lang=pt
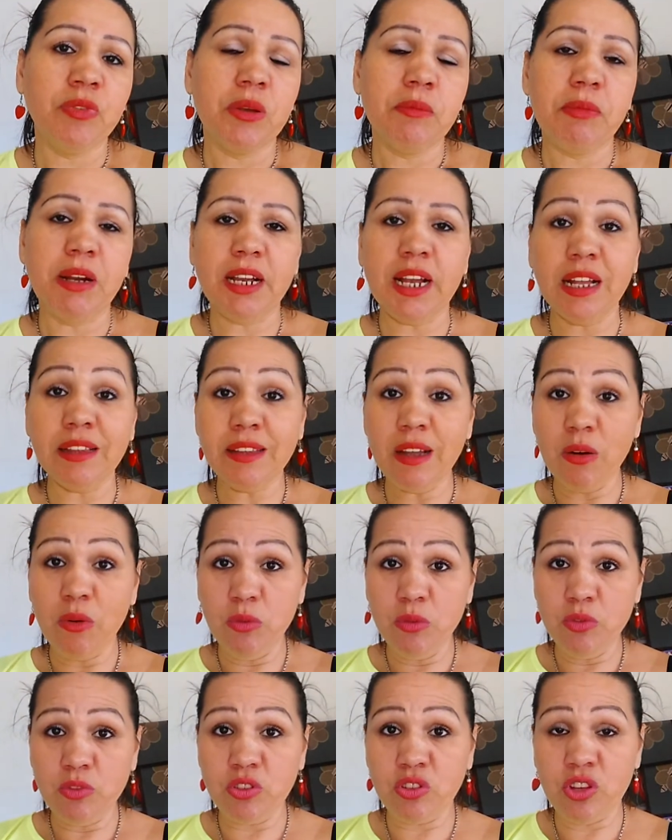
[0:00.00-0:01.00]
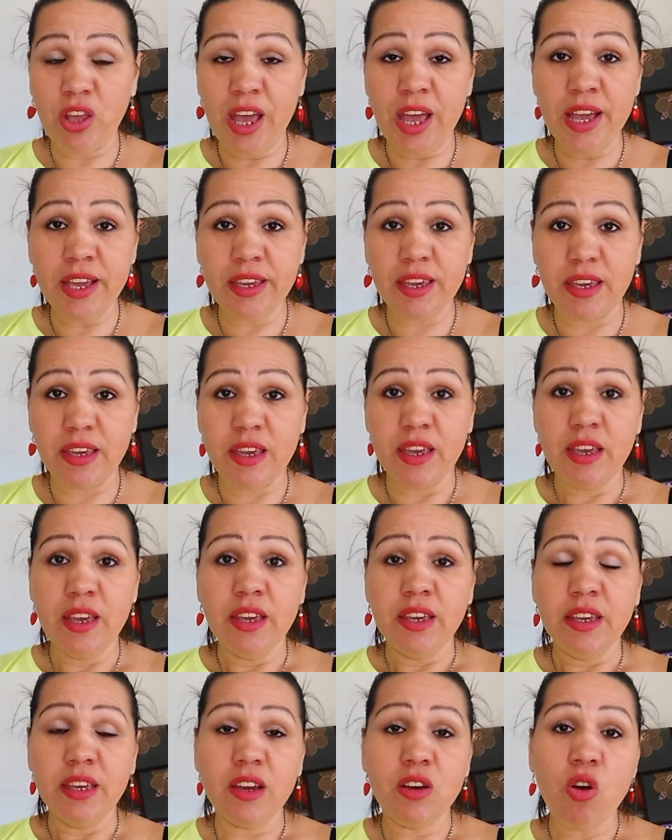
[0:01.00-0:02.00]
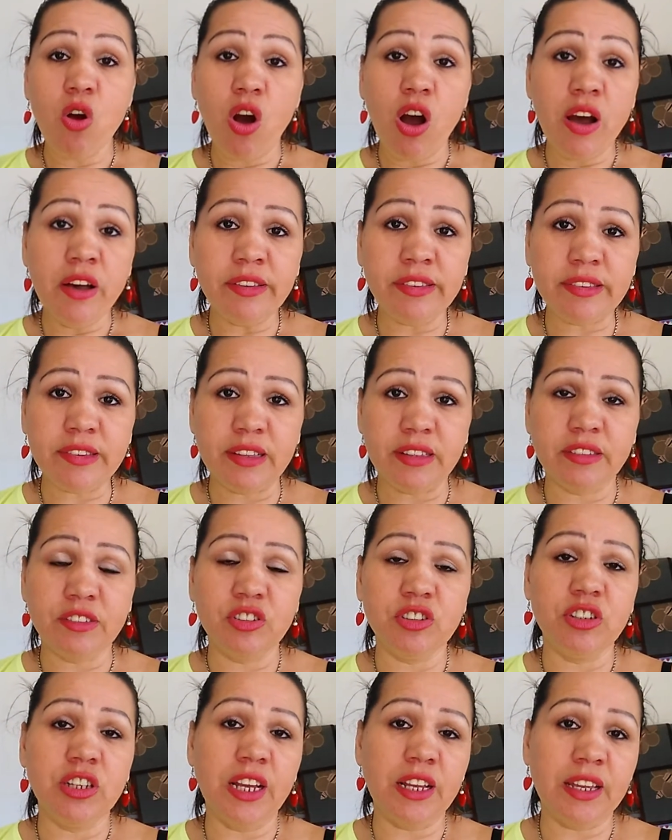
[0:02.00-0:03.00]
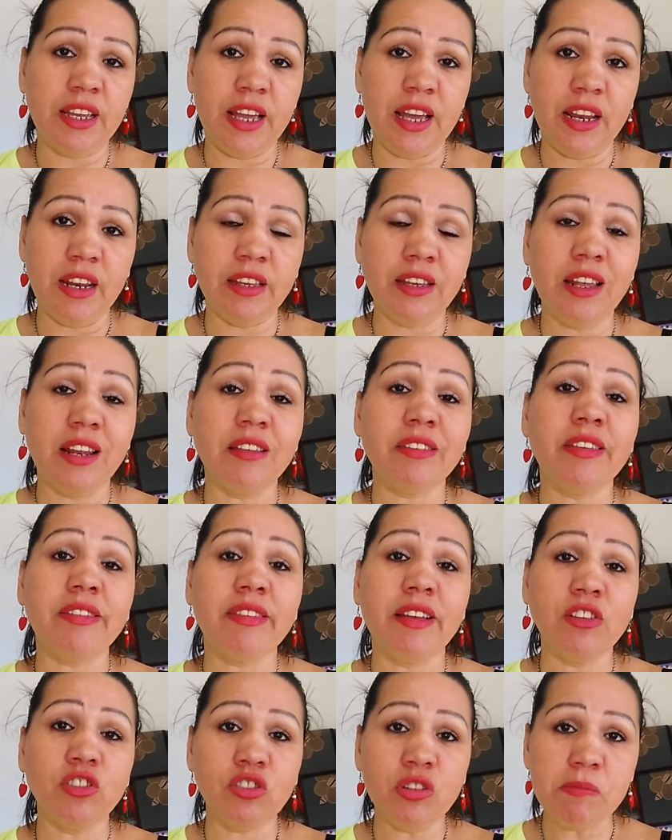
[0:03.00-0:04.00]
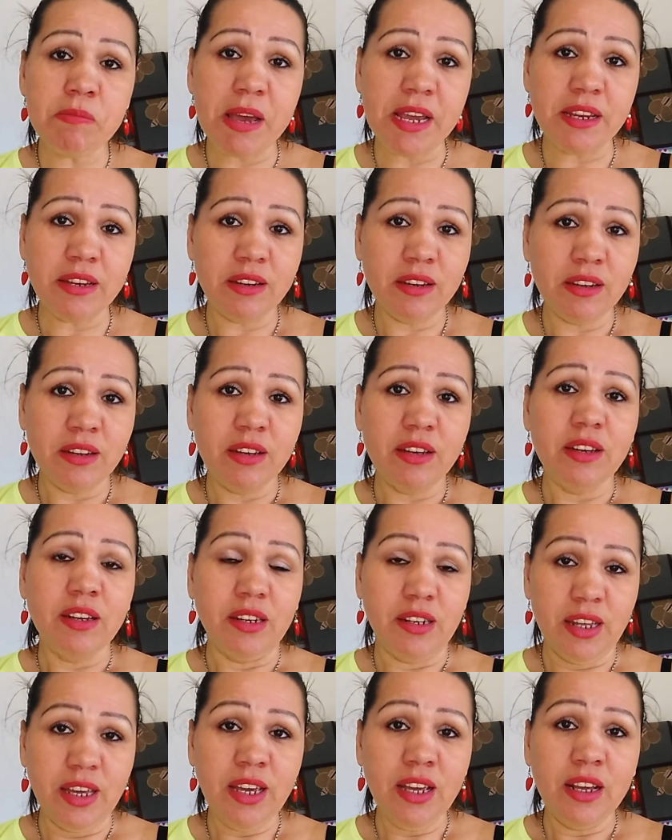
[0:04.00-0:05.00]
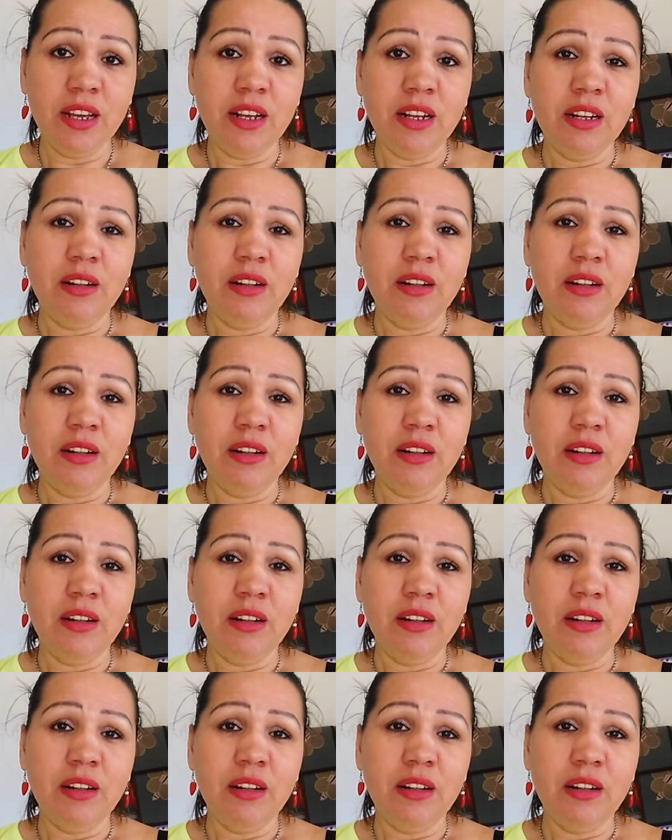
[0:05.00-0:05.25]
Mas cada um segue e gosta de aquela que ela se sente bem, né?